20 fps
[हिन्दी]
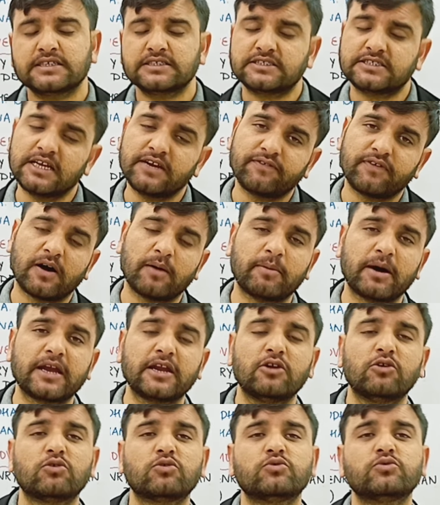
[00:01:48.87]
सिर्फ
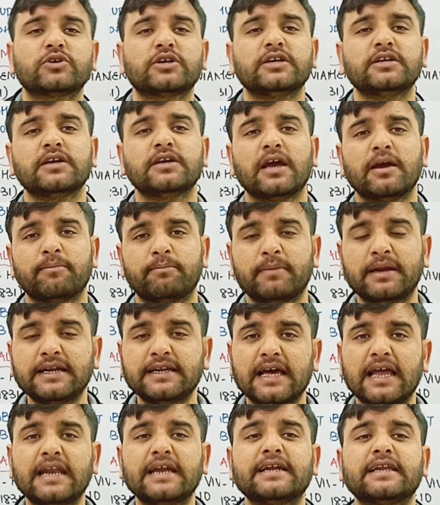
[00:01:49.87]
हमारे लोगों की
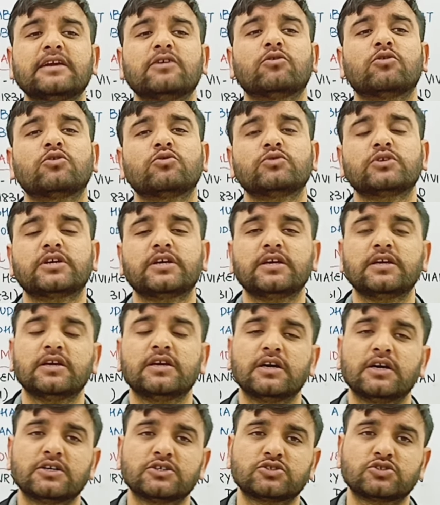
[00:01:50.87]
मैंटेलिटी और उनकी
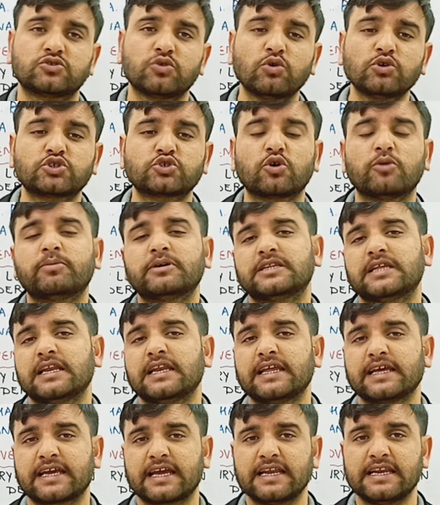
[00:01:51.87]
सोच को
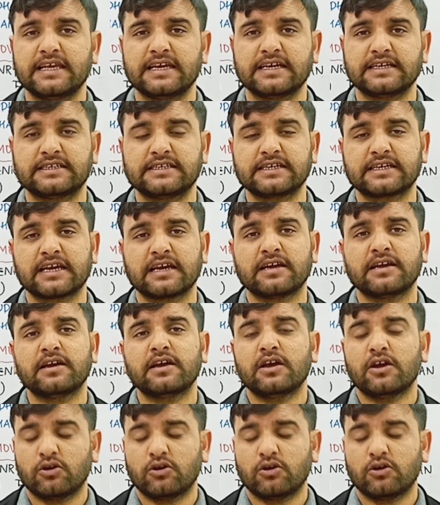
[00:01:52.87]
बदलने के लिए ठीक है